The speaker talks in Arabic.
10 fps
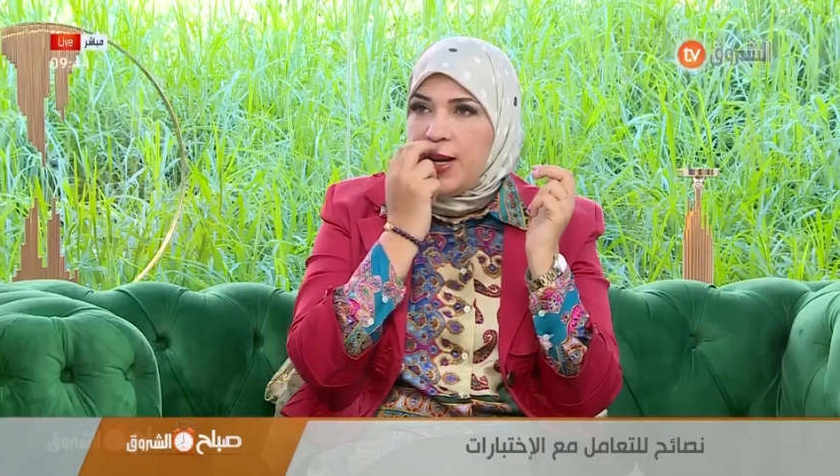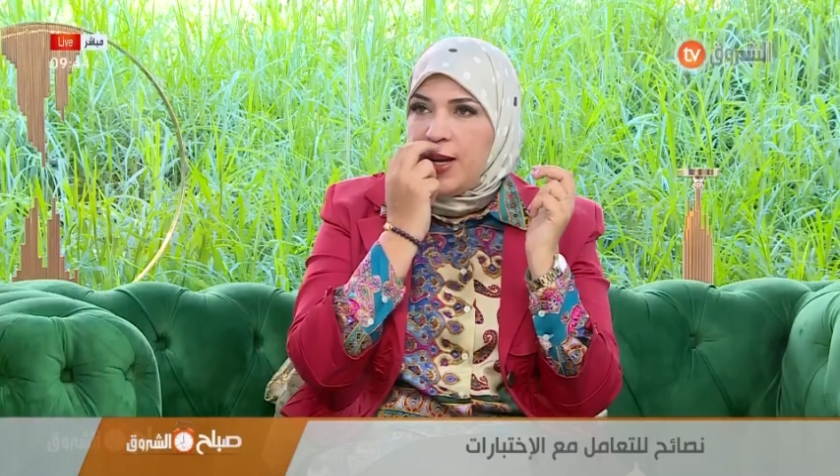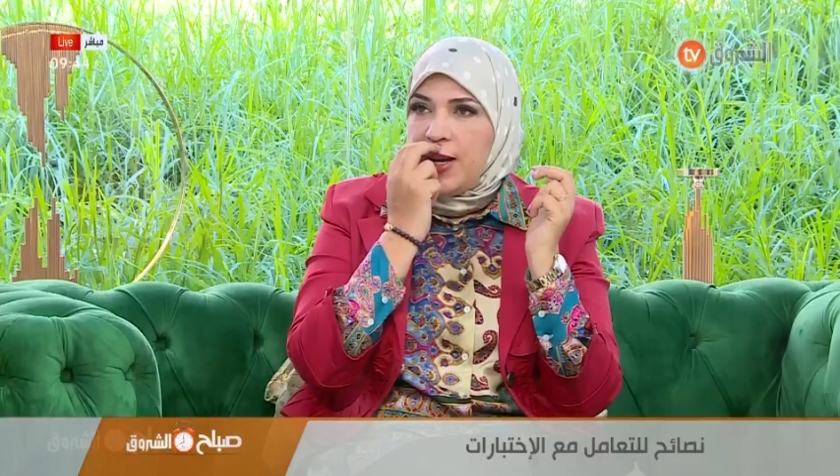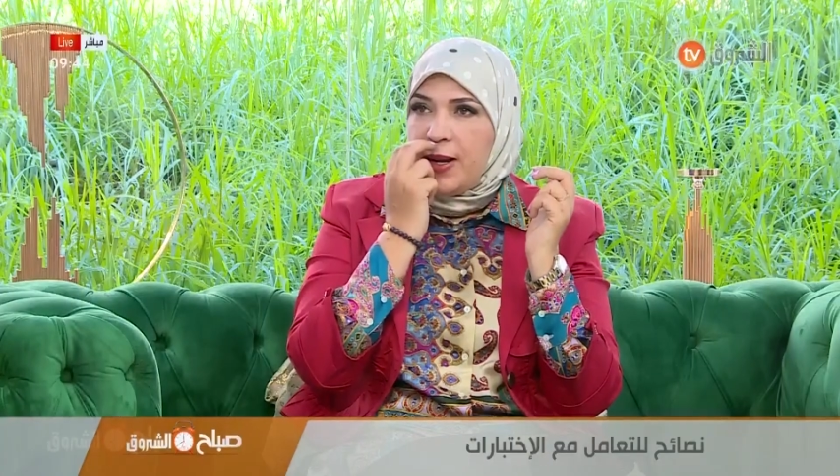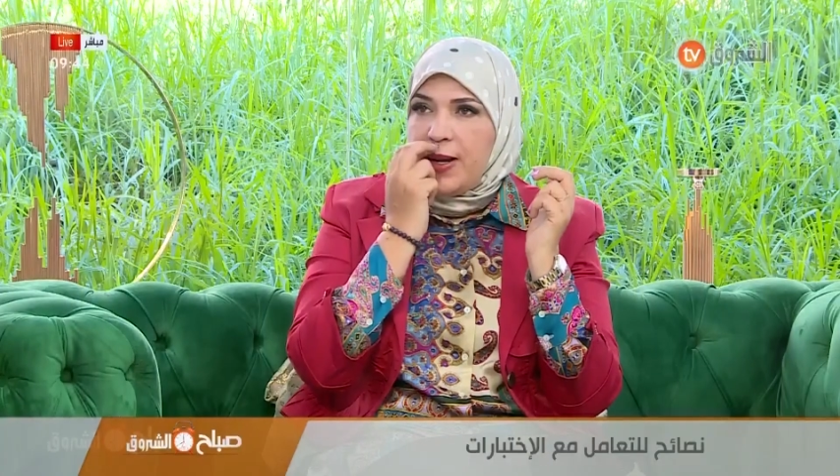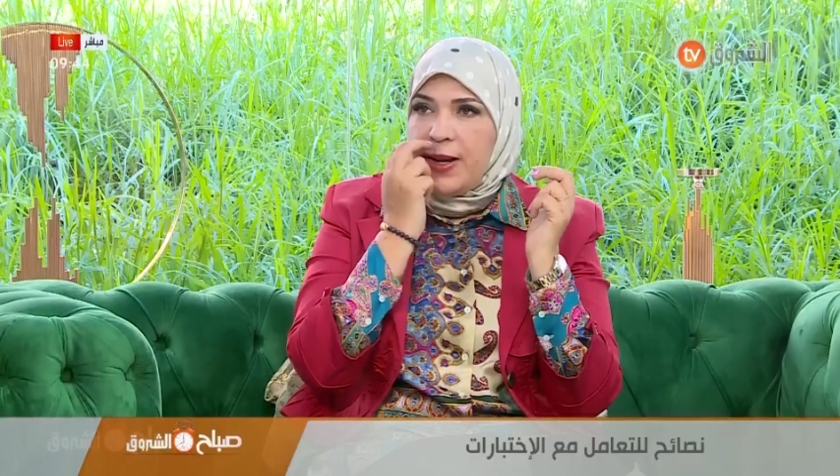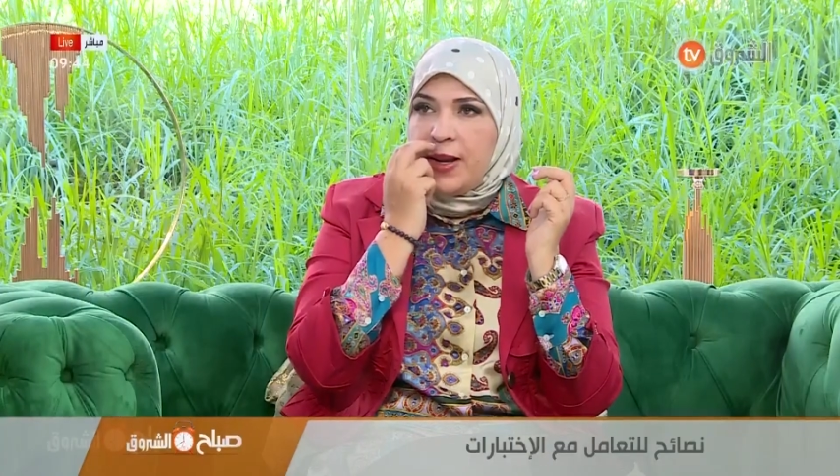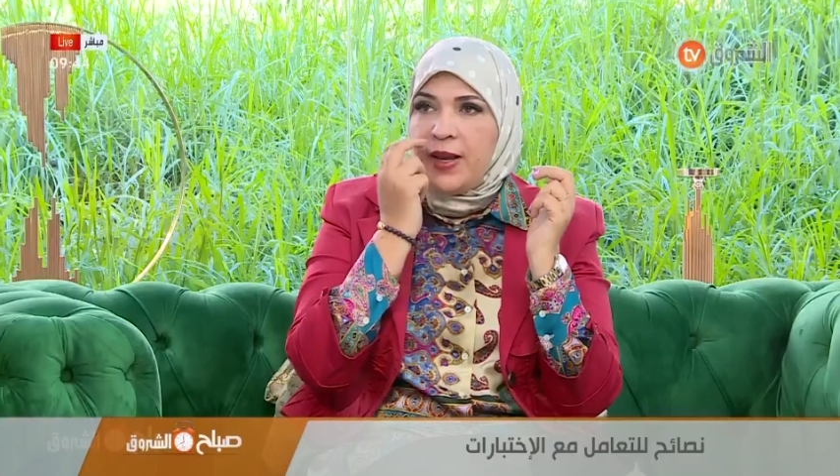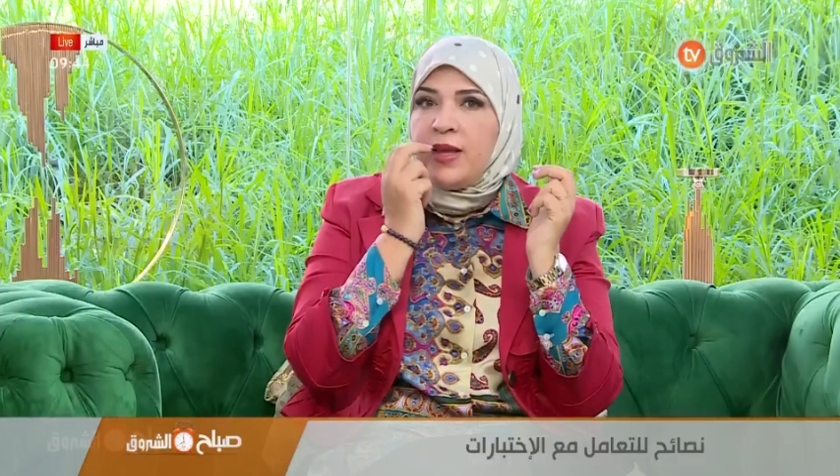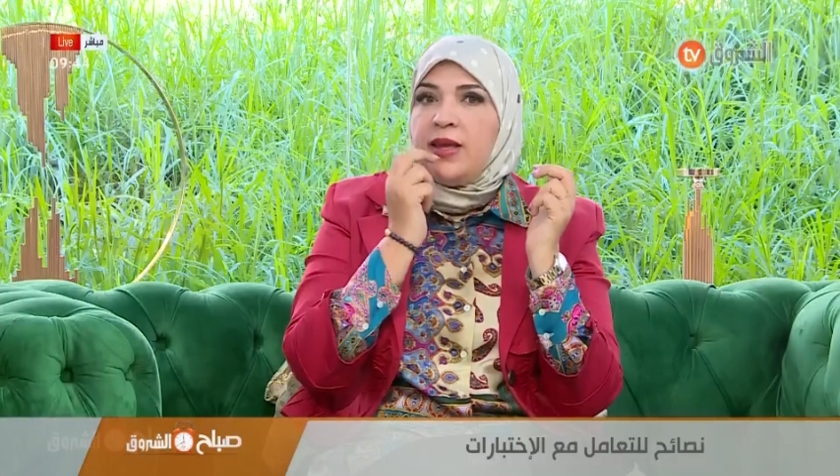هذه الطفل اللي
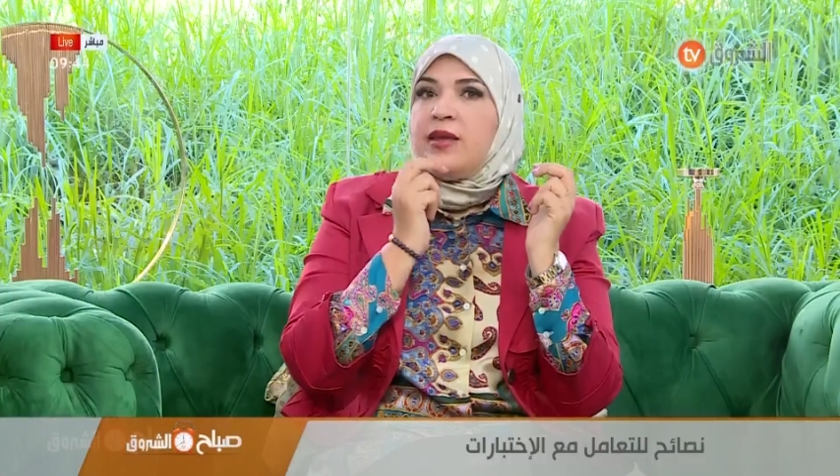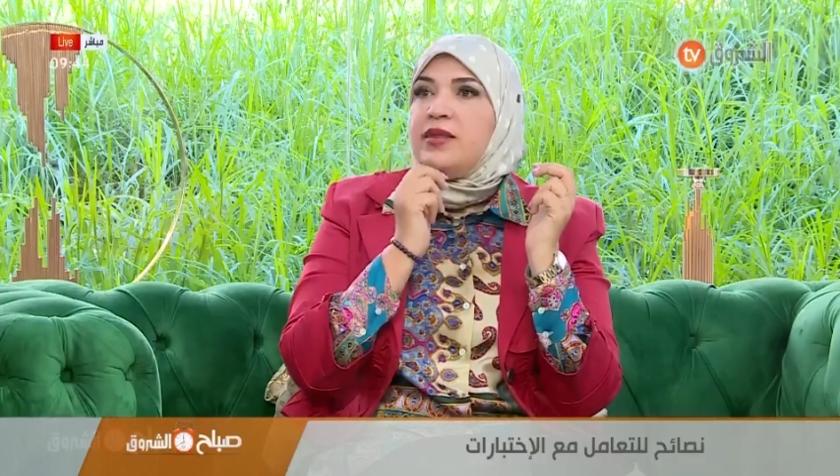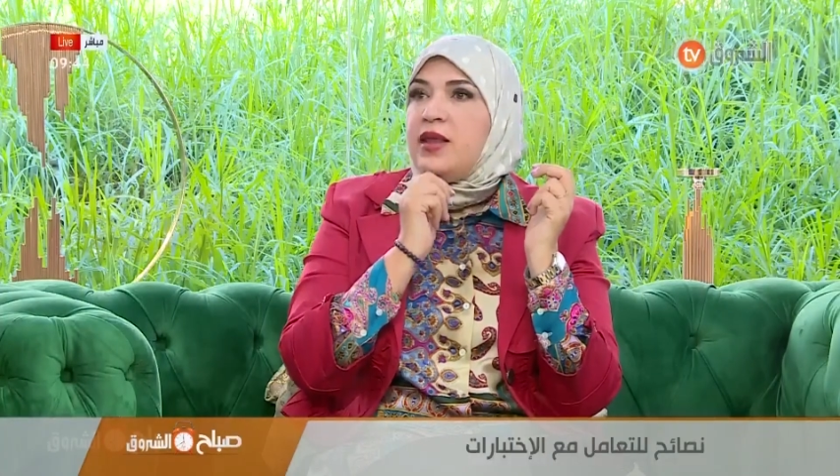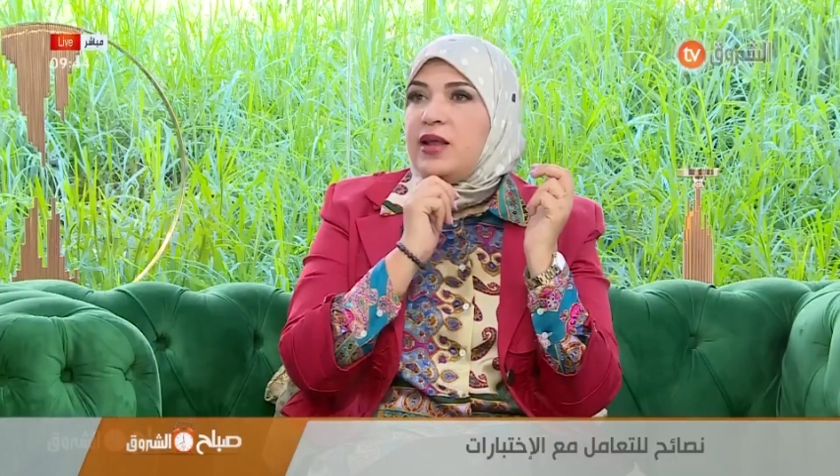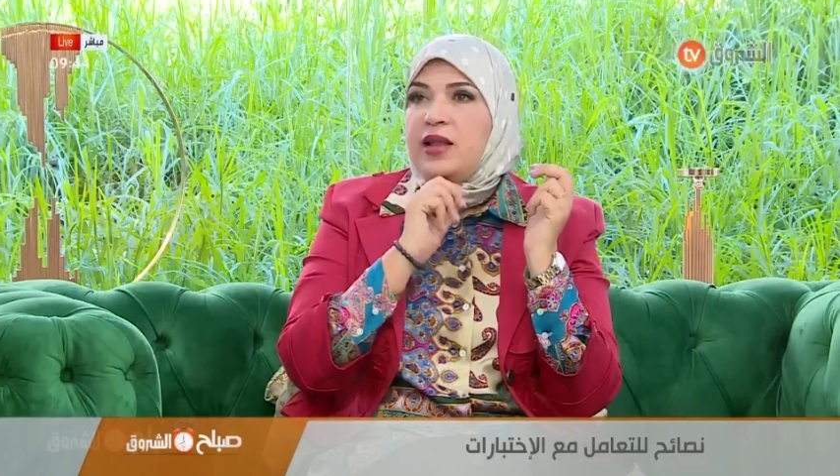يديرها ولا الاولياء